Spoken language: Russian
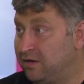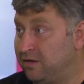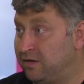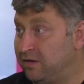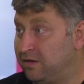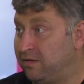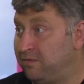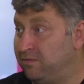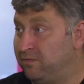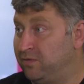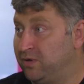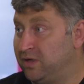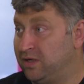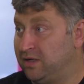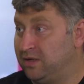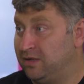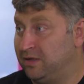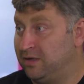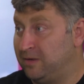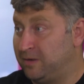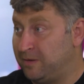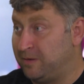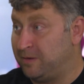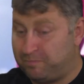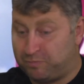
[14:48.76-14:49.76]

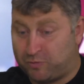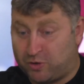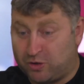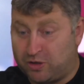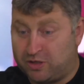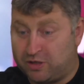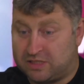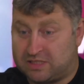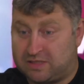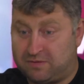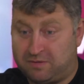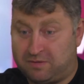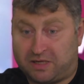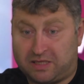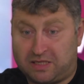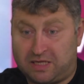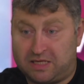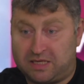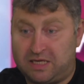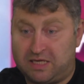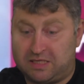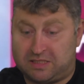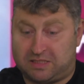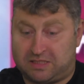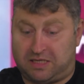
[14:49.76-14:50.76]
в
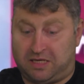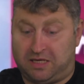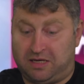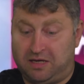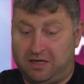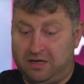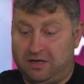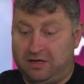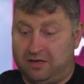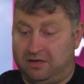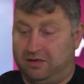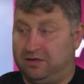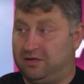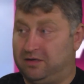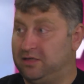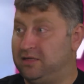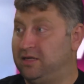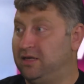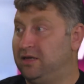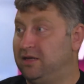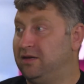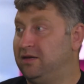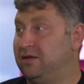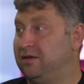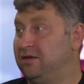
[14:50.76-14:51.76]
Северодонецке,
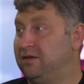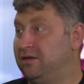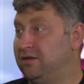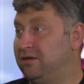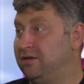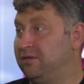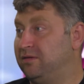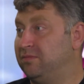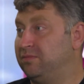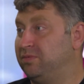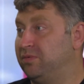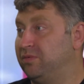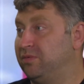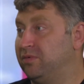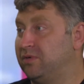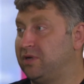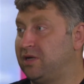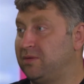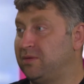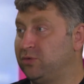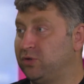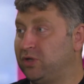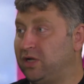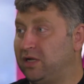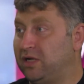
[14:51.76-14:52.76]
где
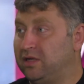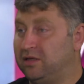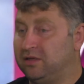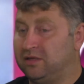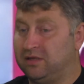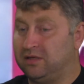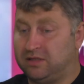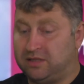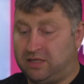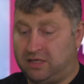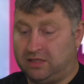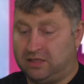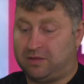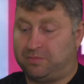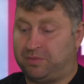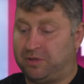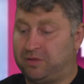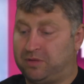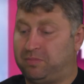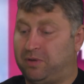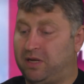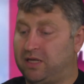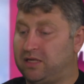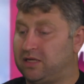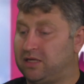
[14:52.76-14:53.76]
коммунальные коммуналь... Э, где это
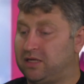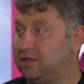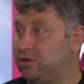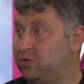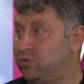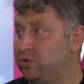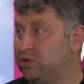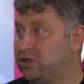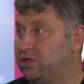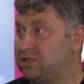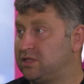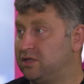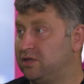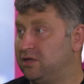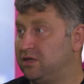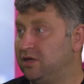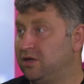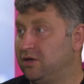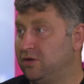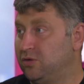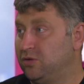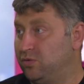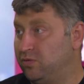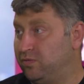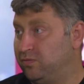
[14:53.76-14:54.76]
предприятие находится
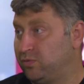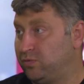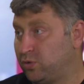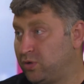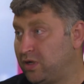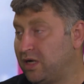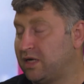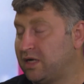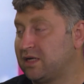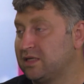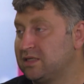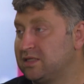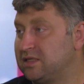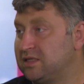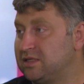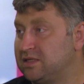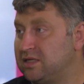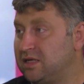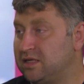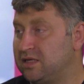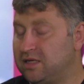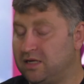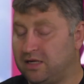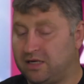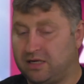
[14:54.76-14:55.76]
в руках
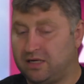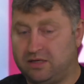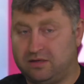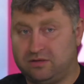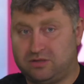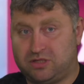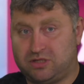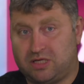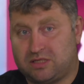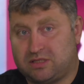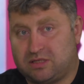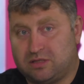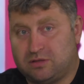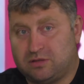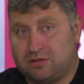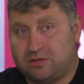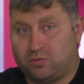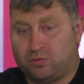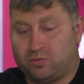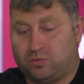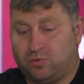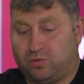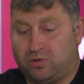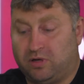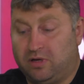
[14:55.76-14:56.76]
концессионера частной
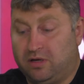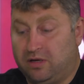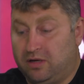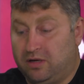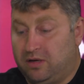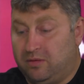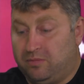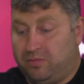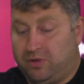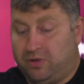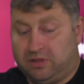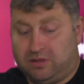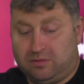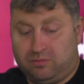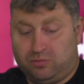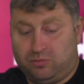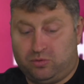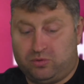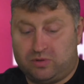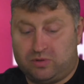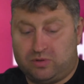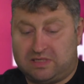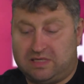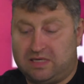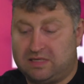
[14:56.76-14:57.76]
структуры.
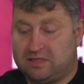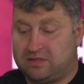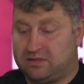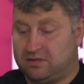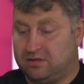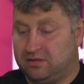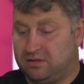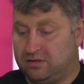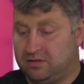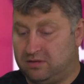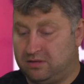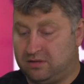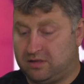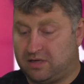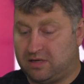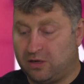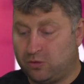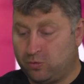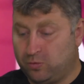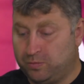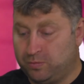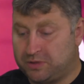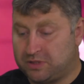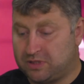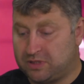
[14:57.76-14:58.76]
Поэтому здесь э,
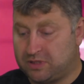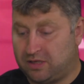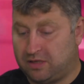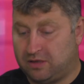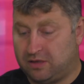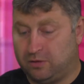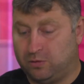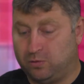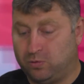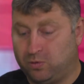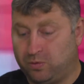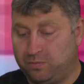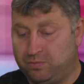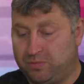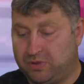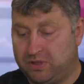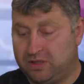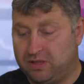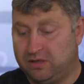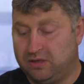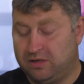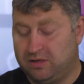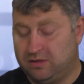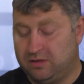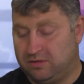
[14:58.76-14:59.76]
коррупция,
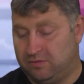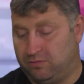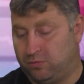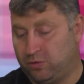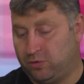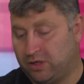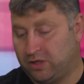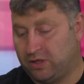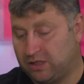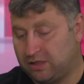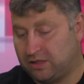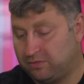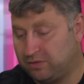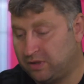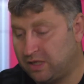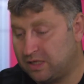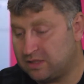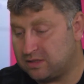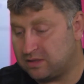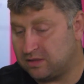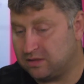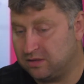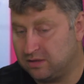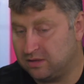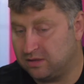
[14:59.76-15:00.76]
лобби в органах
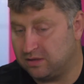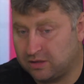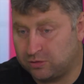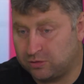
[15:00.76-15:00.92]
власти,